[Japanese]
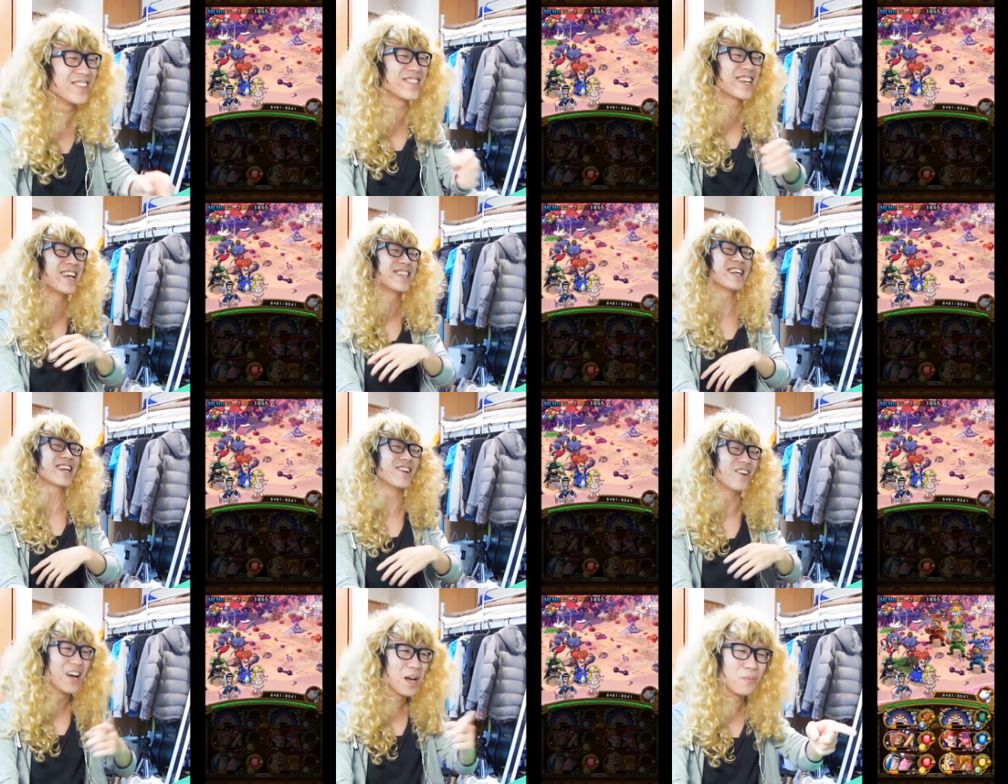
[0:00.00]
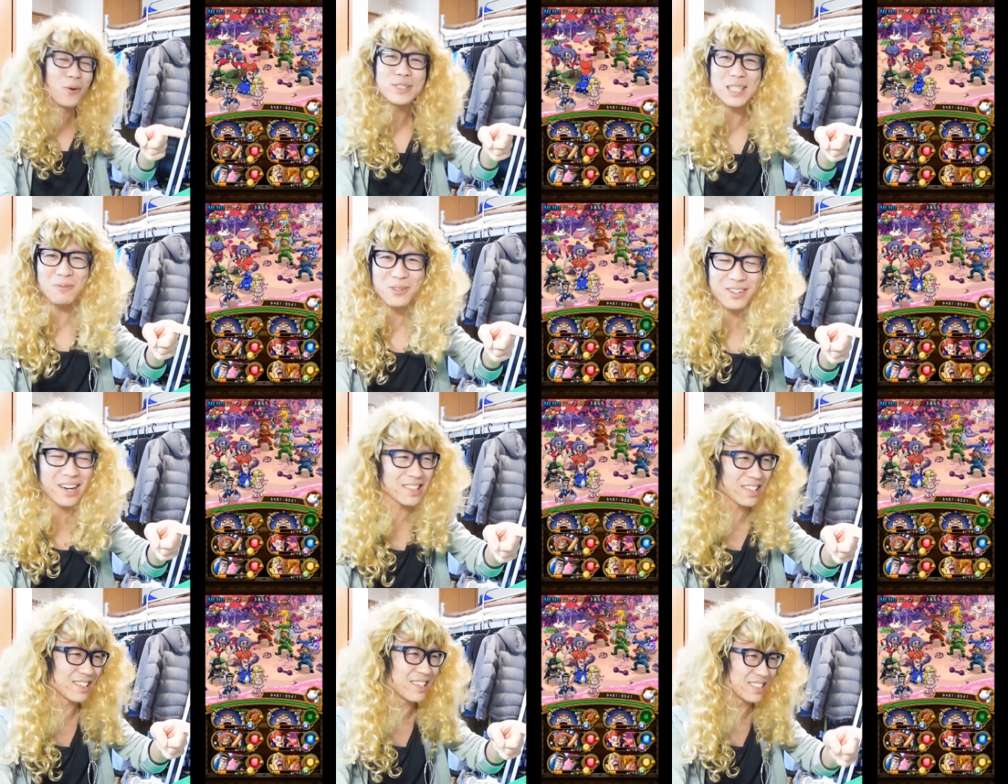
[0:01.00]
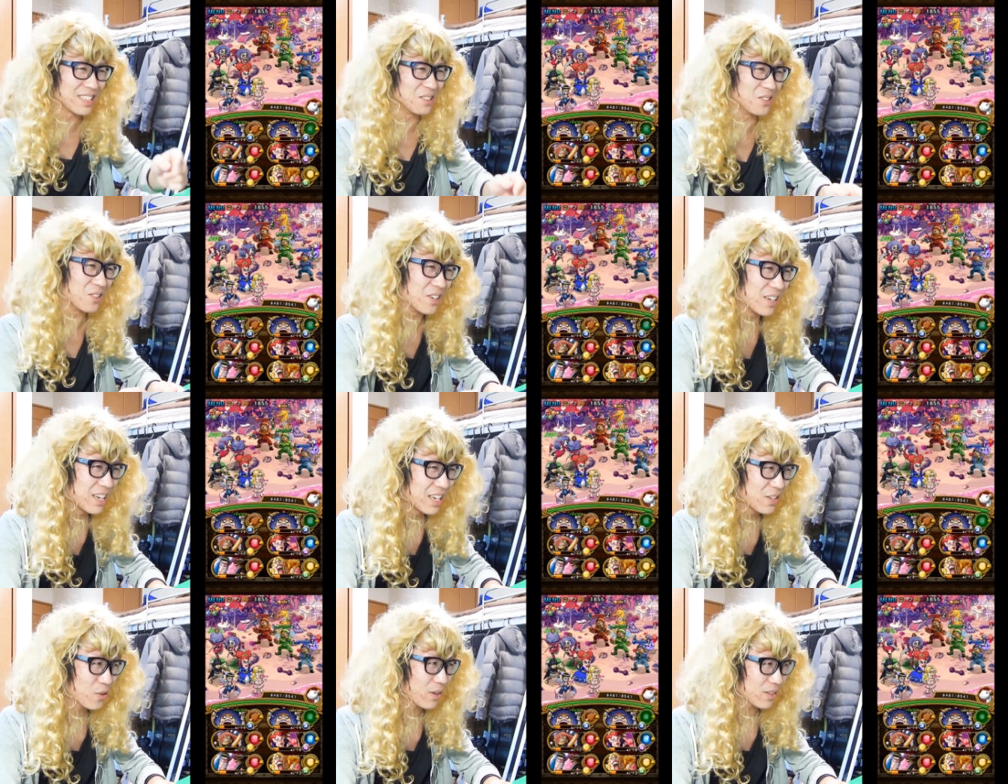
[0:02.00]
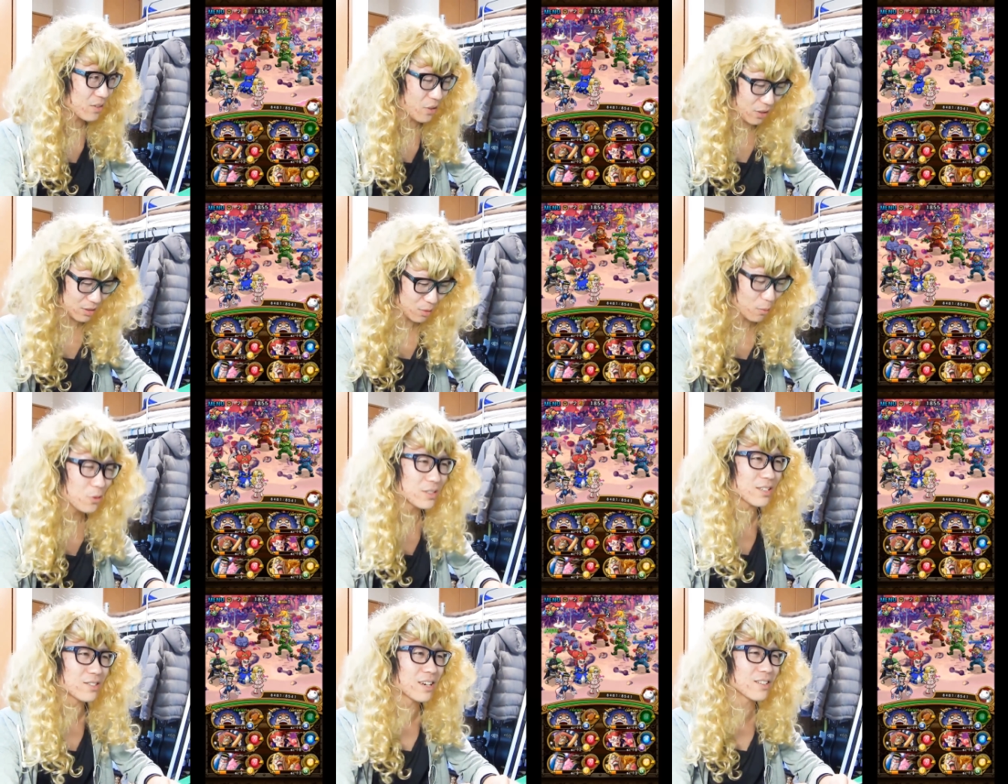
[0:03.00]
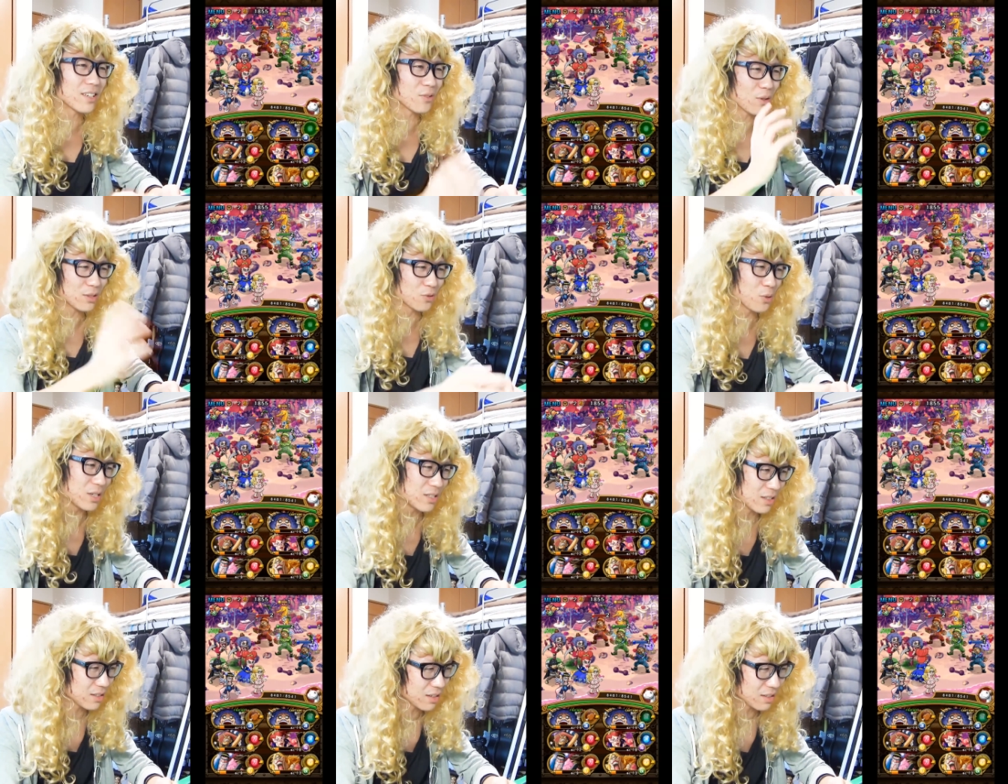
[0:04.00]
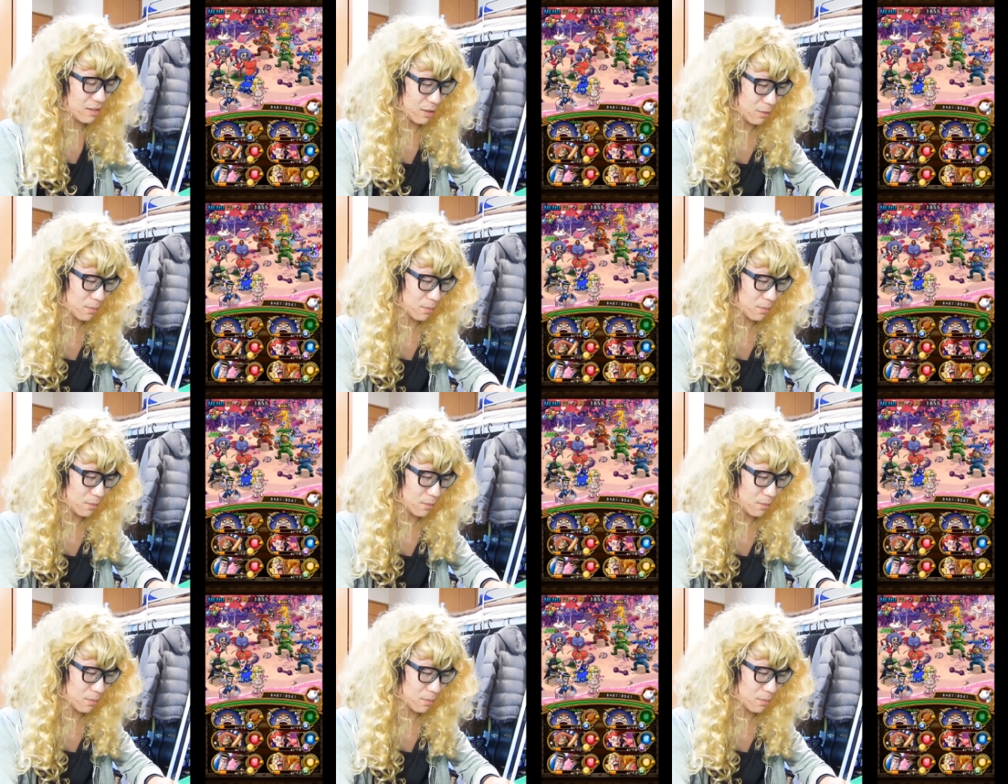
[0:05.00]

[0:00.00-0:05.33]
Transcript: ウケんだけど、ボンちゃんも食らわないね、ちゃんと。よかったよかった。そう、ボンちゃん食らうかどうかすごい気になったからさ。